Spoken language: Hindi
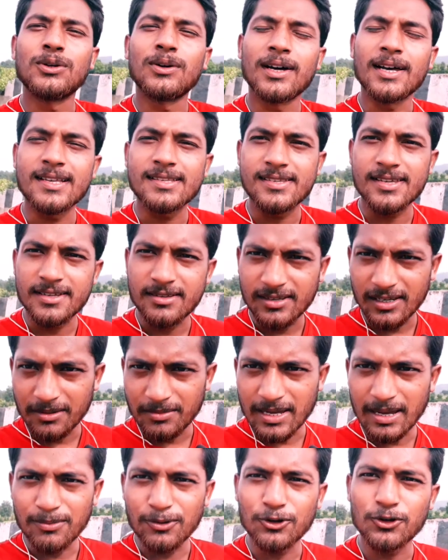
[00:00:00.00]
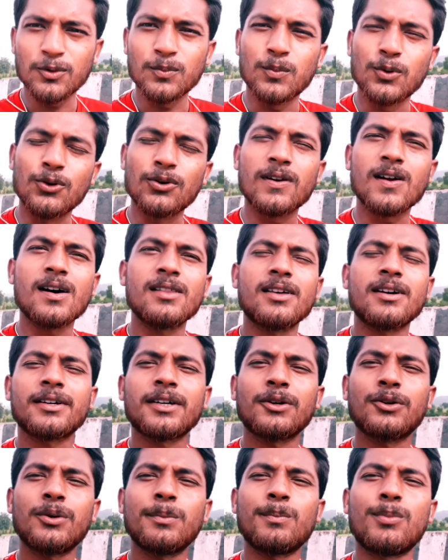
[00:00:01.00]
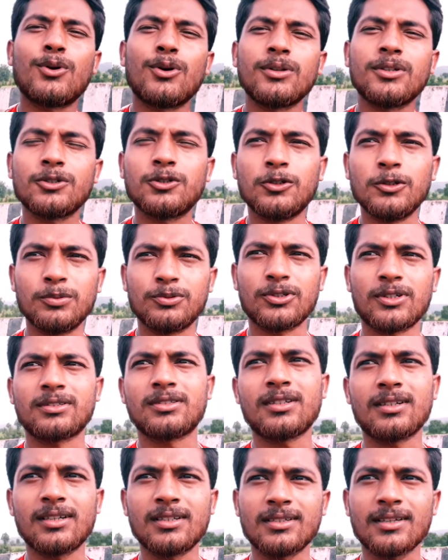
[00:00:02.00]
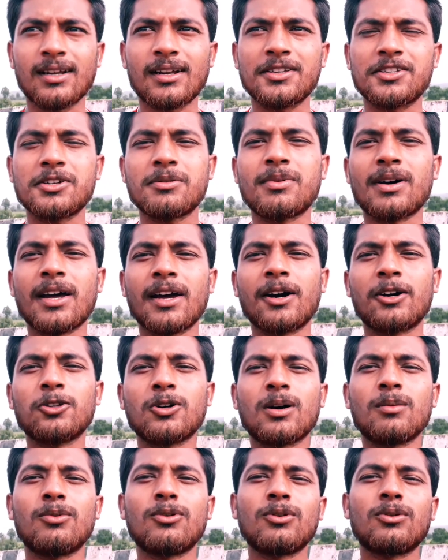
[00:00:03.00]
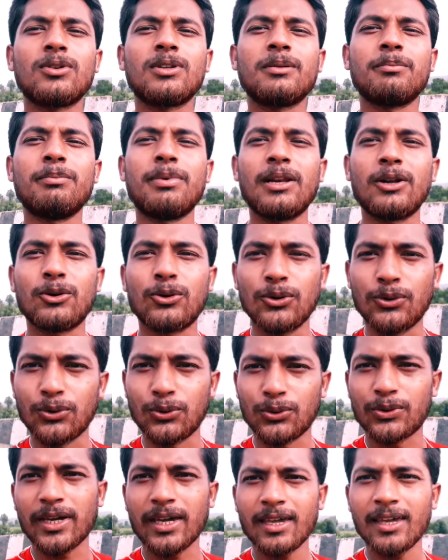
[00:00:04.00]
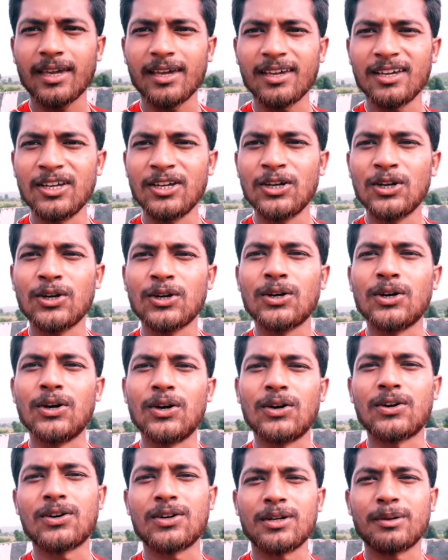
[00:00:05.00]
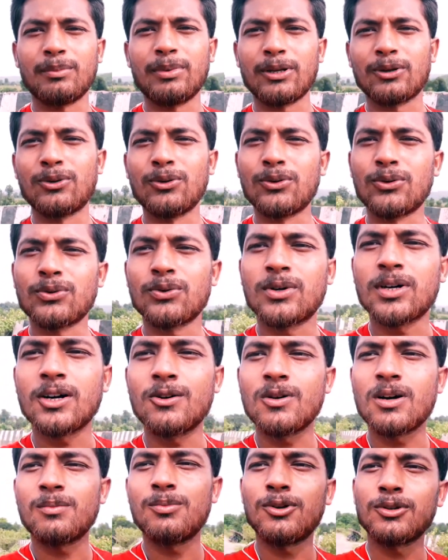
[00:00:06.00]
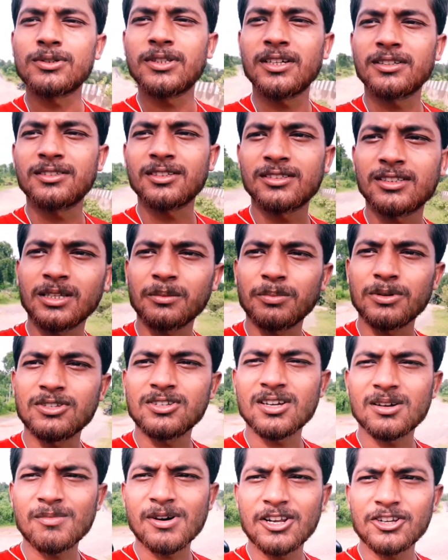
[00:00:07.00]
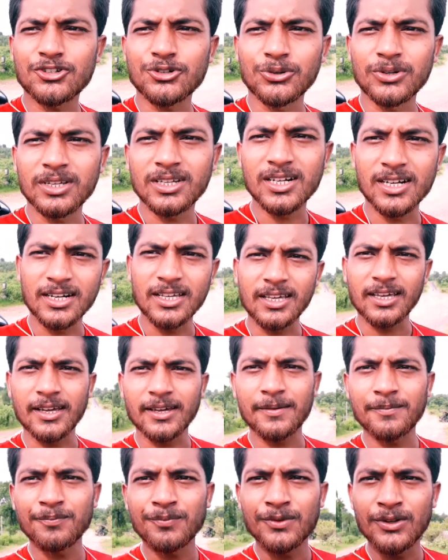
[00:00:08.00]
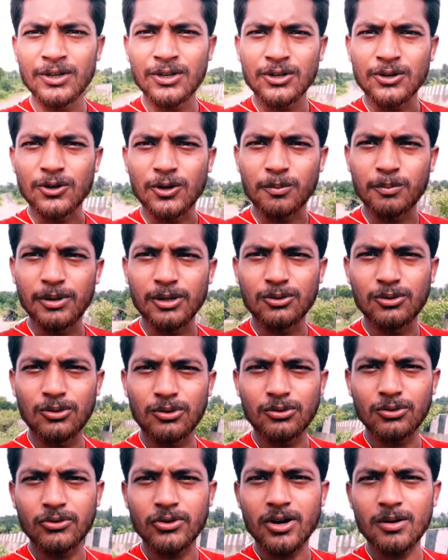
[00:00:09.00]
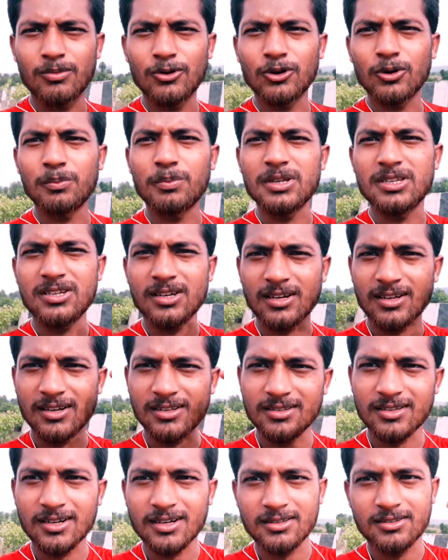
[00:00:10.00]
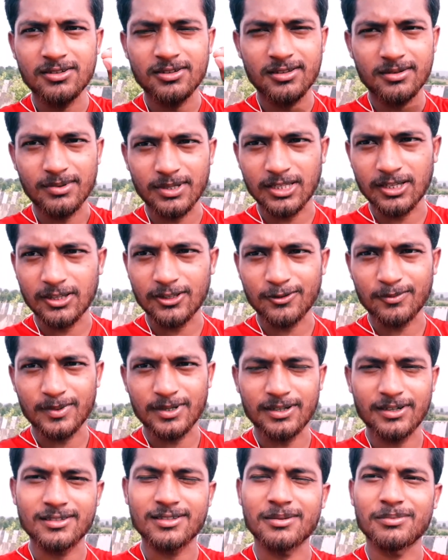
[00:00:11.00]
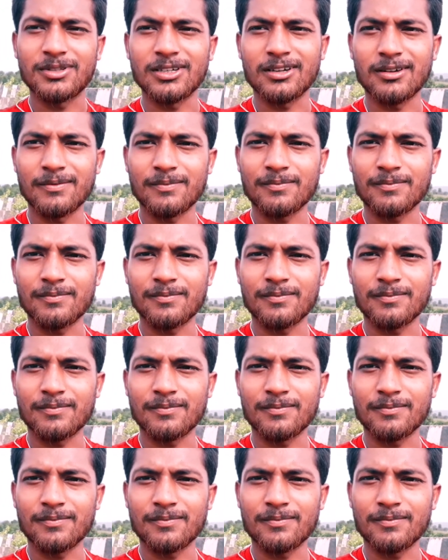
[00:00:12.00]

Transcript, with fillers: गाय जैसे कि मैं आप लोगों को बोल रहा था कि कोई बहुत ही खूबसूरत सा नज़ारा जब आएगा तो आप लोगों के लिए बिल्कुल रुकेंगे और बिल्कुल रुका हूँ आप लोग देख सकते हैं पीछे हमारी सोनी खड़ी है और बिल्कुल रुको आप लोगों को पीछे का नज़ारा अच्छे से बताता हूँ मैं गाय सब तक